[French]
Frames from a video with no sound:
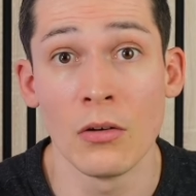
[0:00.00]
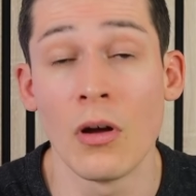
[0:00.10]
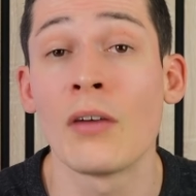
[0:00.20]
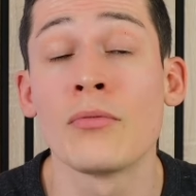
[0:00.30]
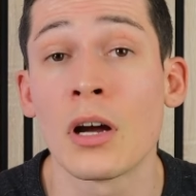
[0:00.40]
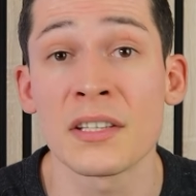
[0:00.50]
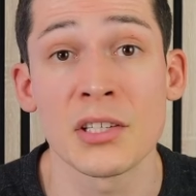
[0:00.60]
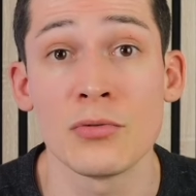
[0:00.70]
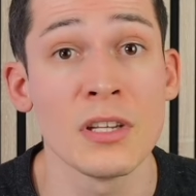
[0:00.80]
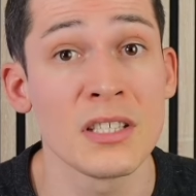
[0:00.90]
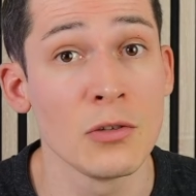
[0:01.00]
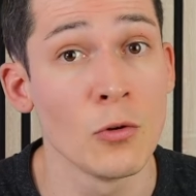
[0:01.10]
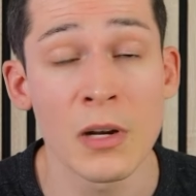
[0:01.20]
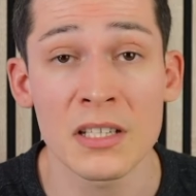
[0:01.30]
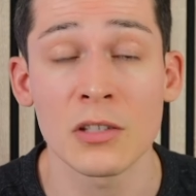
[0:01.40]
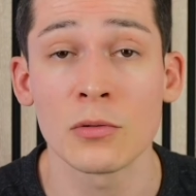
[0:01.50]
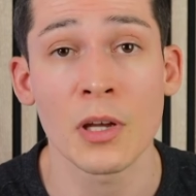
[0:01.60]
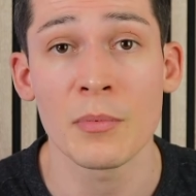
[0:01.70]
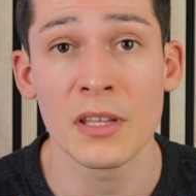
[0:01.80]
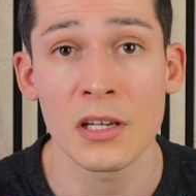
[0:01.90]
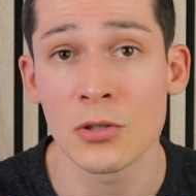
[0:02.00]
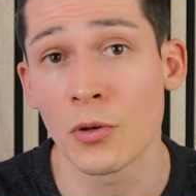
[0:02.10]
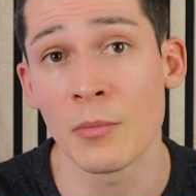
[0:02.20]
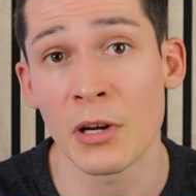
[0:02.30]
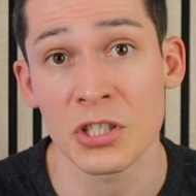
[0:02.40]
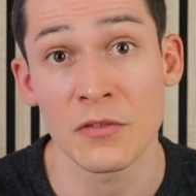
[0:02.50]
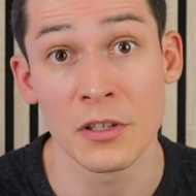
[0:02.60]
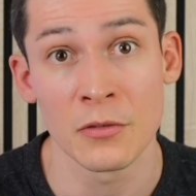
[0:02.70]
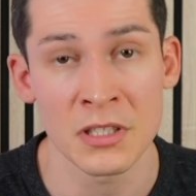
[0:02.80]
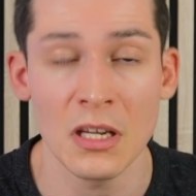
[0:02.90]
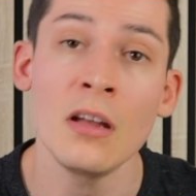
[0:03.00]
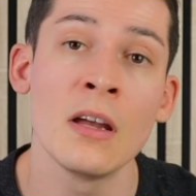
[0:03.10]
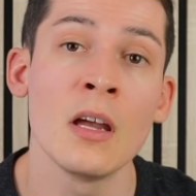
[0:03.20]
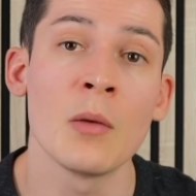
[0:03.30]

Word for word: euh, avoir si tu décides de placer ton capital sur les marchés financiers